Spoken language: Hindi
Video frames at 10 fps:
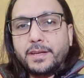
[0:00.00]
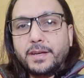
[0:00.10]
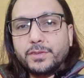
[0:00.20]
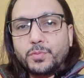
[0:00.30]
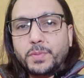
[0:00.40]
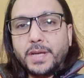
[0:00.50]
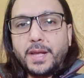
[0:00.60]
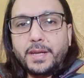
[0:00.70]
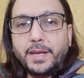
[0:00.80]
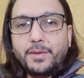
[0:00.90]
का जो बता
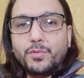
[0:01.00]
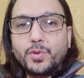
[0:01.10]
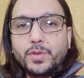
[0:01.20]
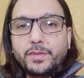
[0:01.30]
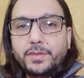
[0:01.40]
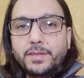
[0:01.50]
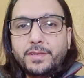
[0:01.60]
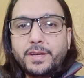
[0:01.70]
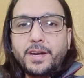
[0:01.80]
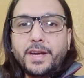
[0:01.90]
रहे हैं वो इसी
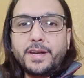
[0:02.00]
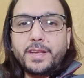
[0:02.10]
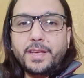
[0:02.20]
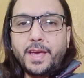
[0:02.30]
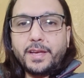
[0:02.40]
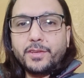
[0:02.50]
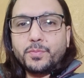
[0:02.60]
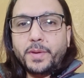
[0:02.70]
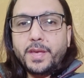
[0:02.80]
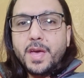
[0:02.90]
से रिलेटेड ही है कि
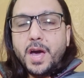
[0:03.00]
इसमें